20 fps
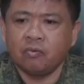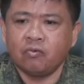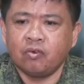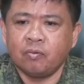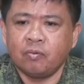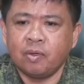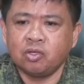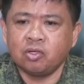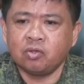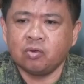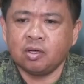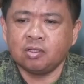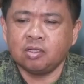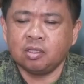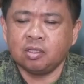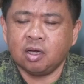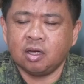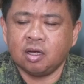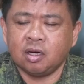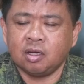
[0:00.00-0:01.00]
information
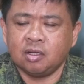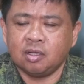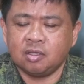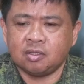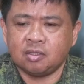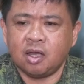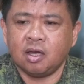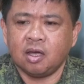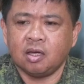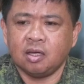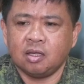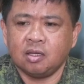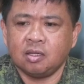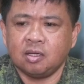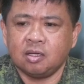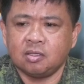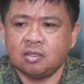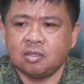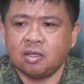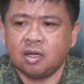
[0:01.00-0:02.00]
kasi nakarating sa
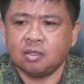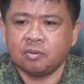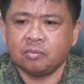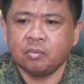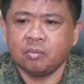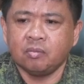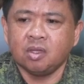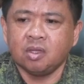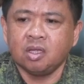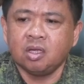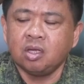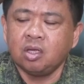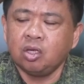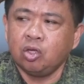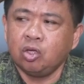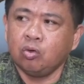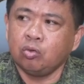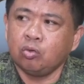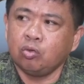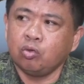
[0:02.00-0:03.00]
akin is that
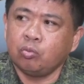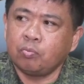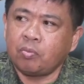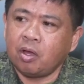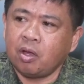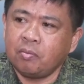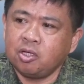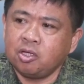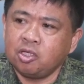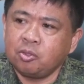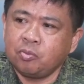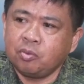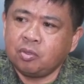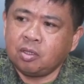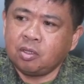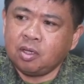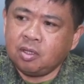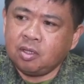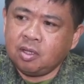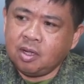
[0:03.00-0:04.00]
yung lupa mismo
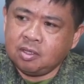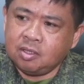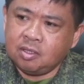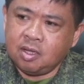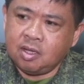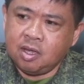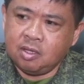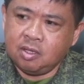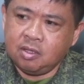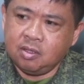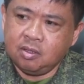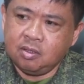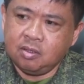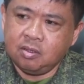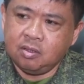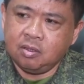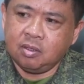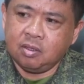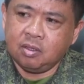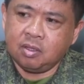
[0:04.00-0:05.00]
na nag-landslide,
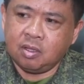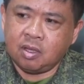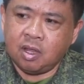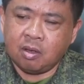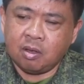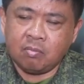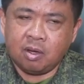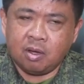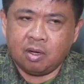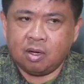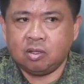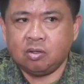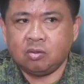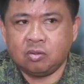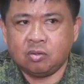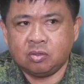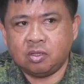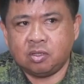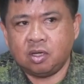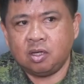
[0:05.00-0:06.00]
nagbara
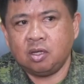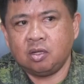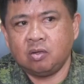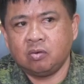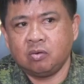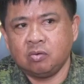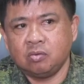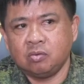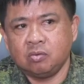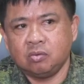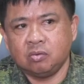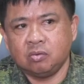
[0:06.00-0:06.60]
doon sa ilog.